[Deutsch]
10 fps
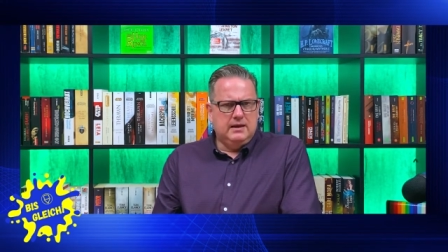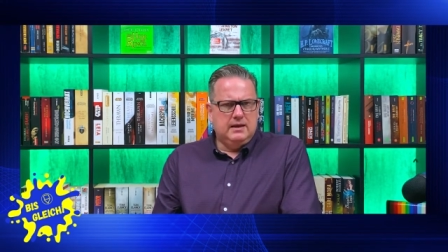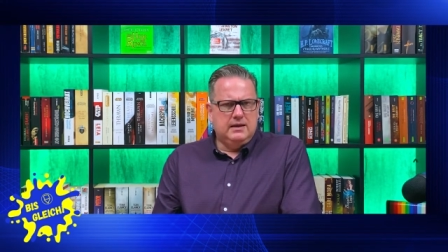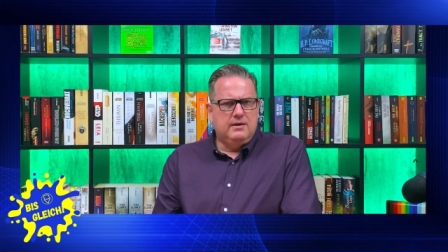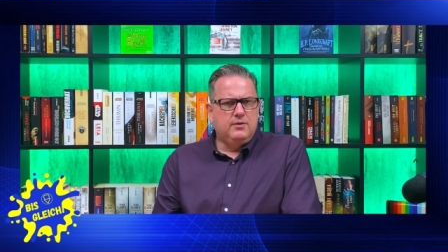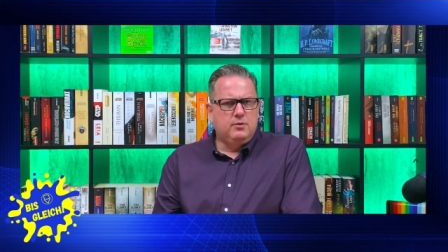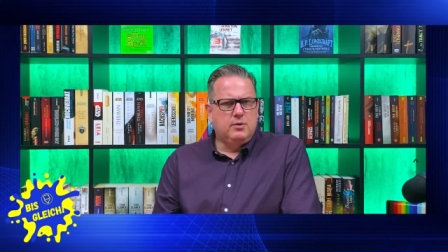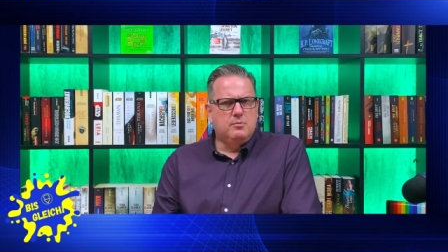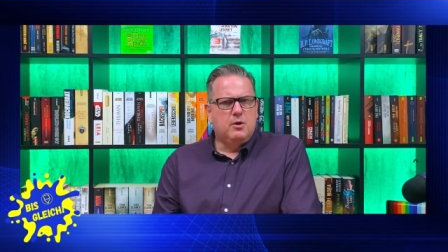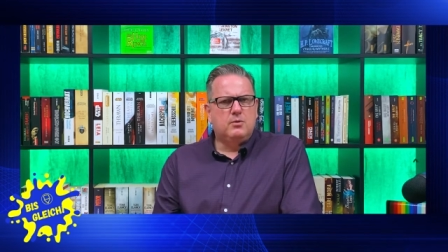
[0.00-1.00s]
Levy
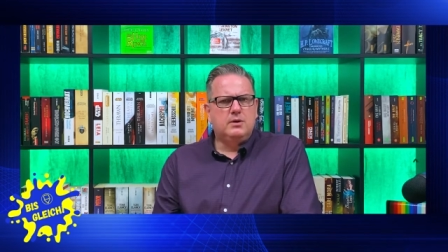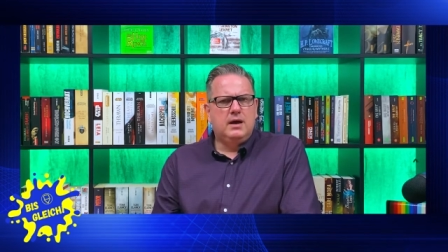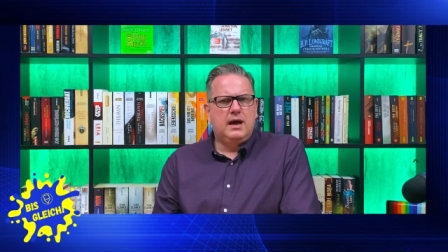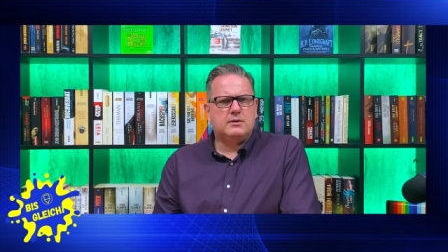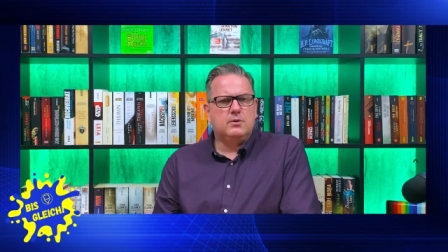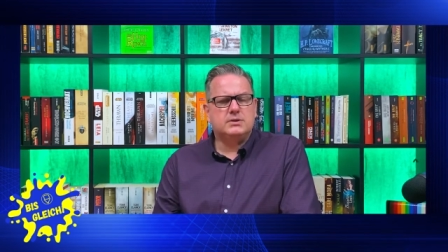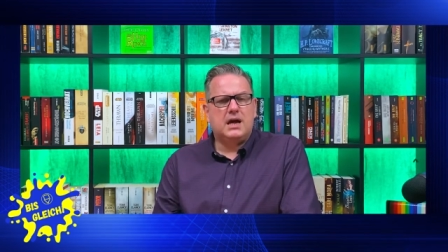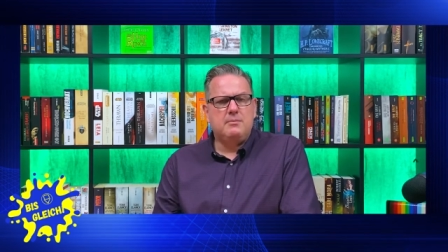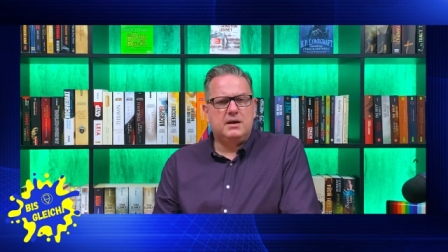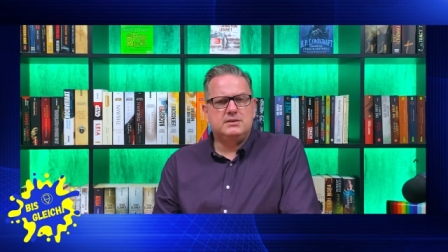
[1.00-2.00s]
Ramone hat nur aus
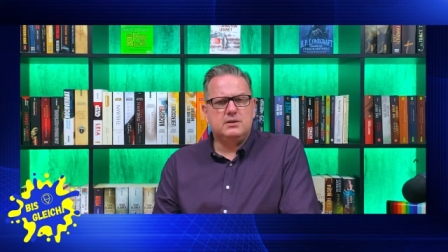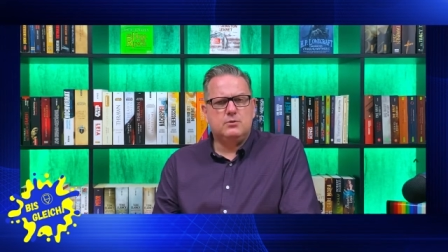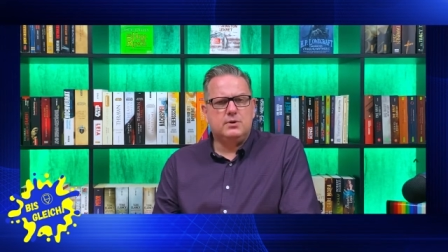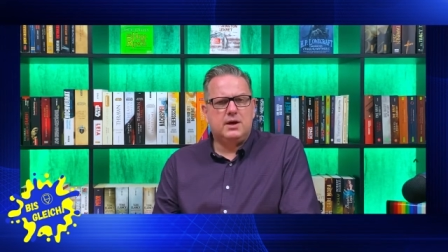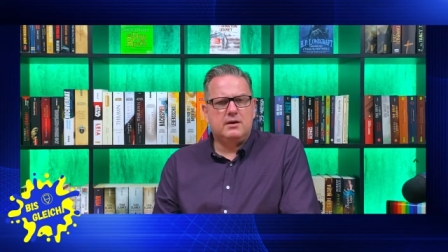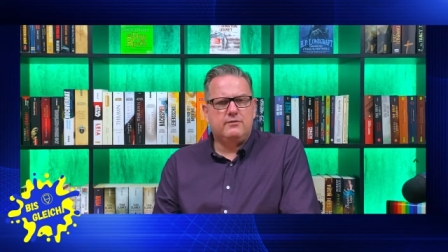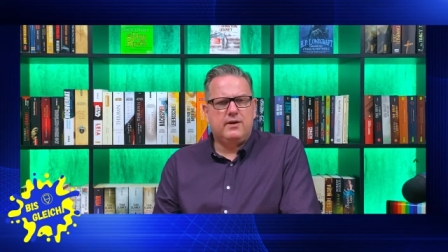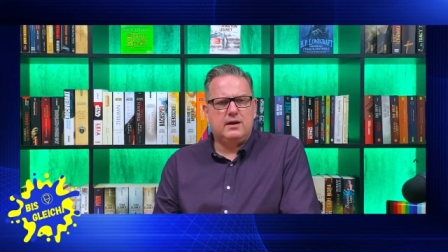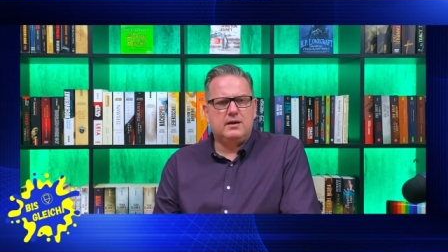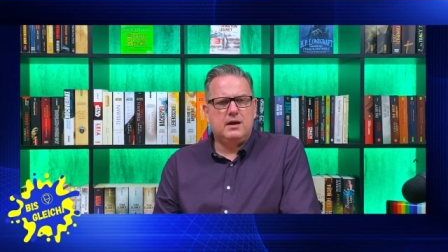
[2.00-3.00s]
einem einzigen Grund
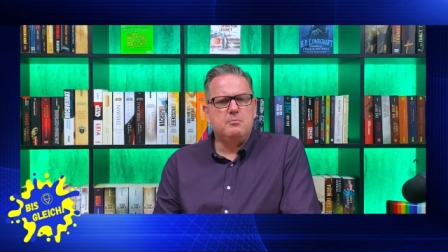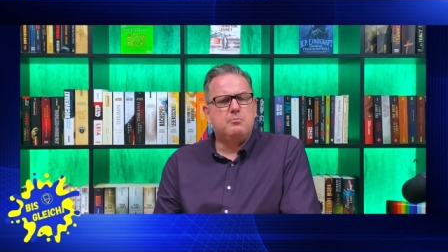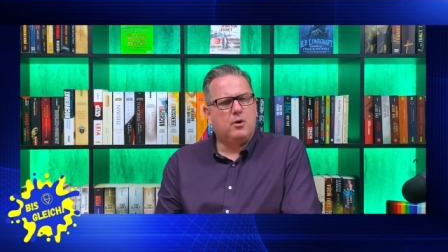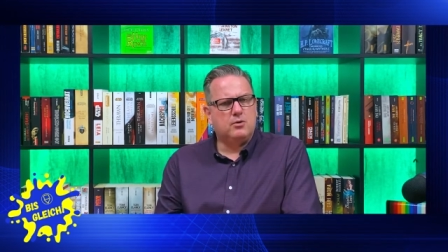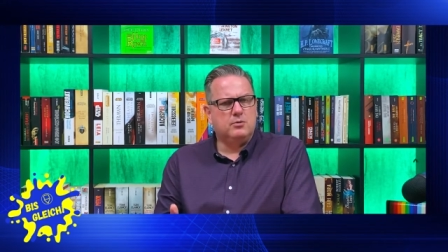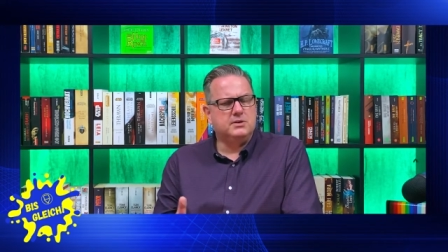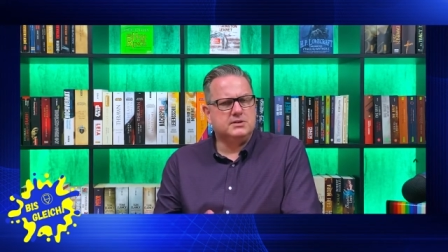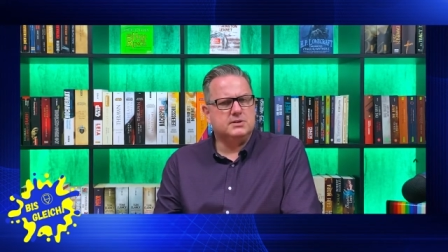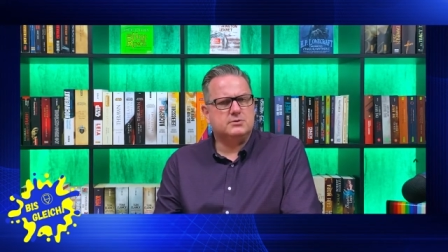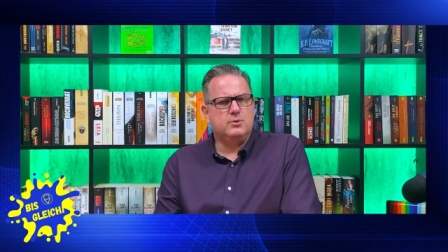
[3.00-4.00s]
angefangen, im
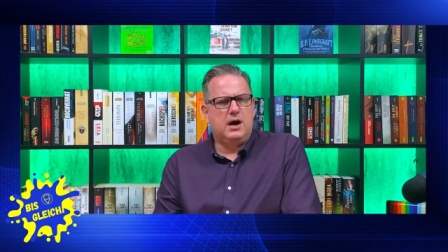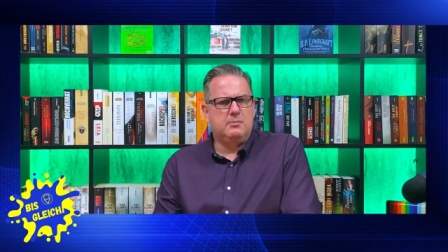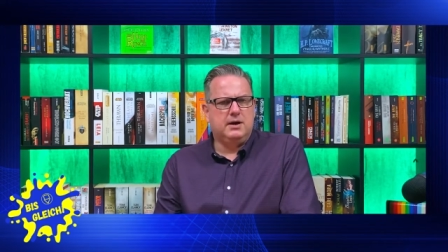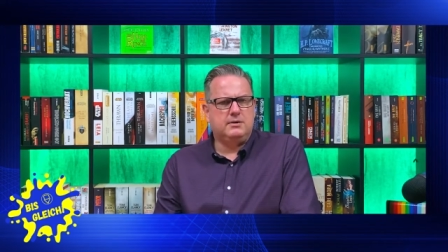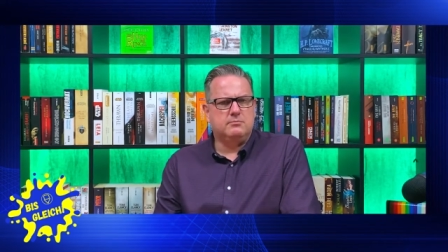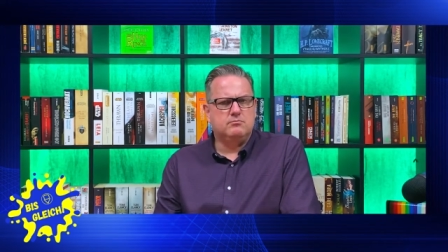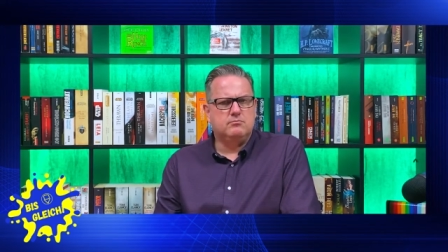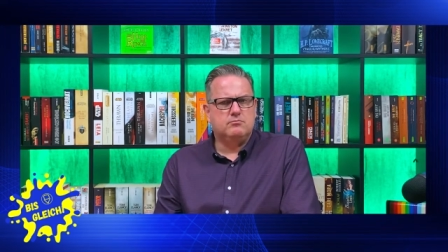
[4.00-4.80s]
Porno-Business zu arbeiten.